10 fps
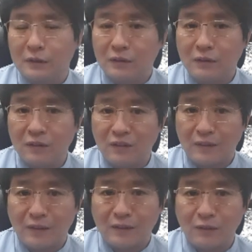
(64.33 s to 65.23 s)
그런 거에
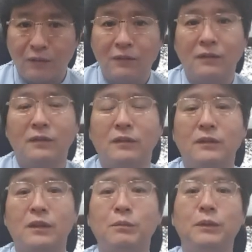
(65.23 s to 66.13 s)
대해서
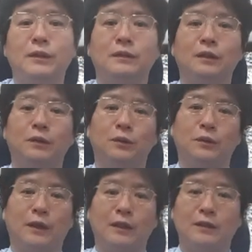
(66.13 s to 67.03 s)
어, 설명을
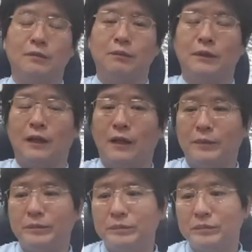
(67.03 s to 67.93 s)
드리도록 하겠습니다.
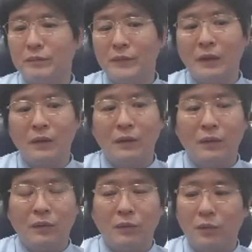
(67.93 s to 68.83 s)

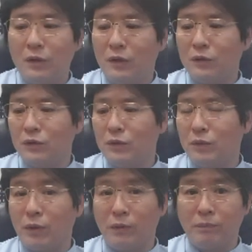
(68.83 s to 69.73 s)

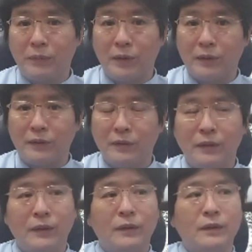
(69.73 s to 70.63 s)
골연골병변,
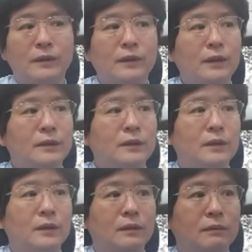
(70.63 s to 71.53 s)
그게
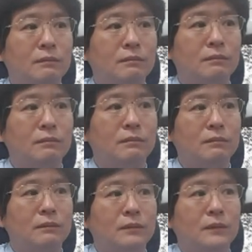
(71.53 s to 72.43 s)
이제
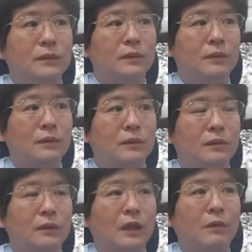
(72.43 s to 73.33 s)

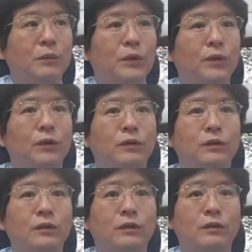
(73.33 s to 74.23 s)
어, 개인
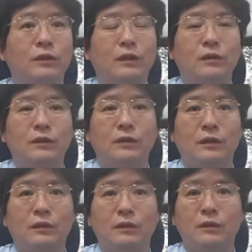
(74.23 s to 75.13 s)
병원에서
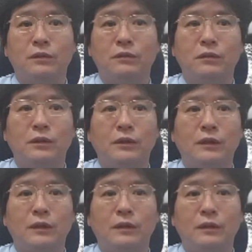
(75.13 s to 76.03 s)
이제
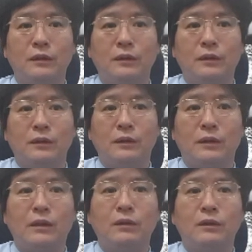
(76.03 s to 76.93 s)
우연히
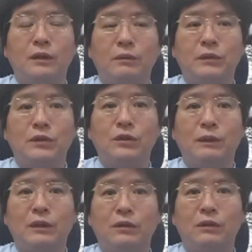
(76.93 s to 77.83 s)
다른 것 때문에
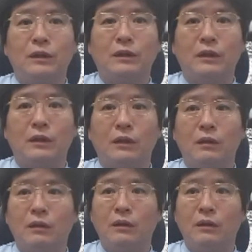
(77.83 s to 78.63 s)
진료가 들어갔다가